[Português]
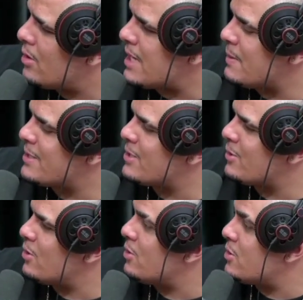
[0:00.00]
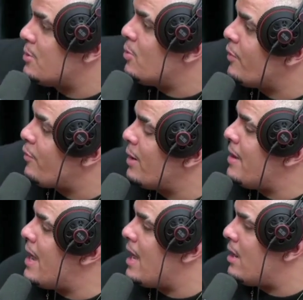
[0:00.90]
as pessoas, tipo, um
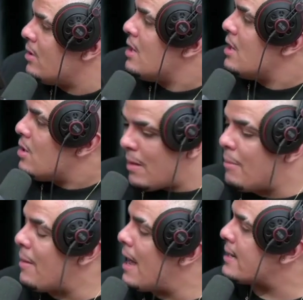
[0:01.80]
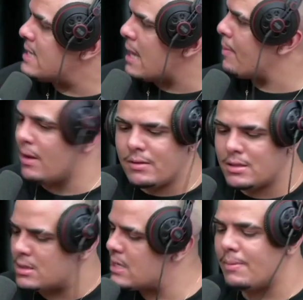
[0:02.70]
enfermeiro, uma maca, sempre,
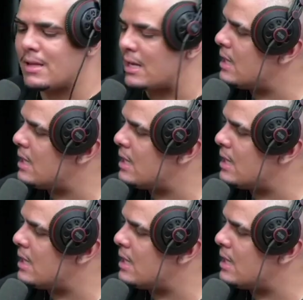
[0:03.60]
Ó, sempre